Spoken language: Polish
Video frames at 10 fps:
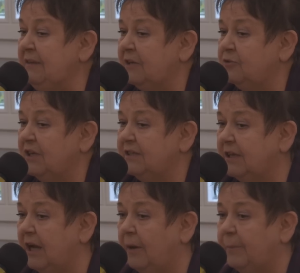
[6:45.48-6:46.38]

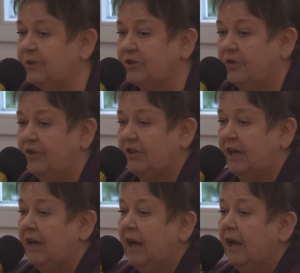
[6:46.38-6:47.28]
Jaruzelskiego po stronie
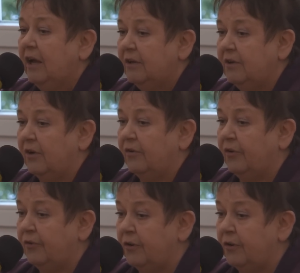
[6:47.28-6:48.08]
tej no,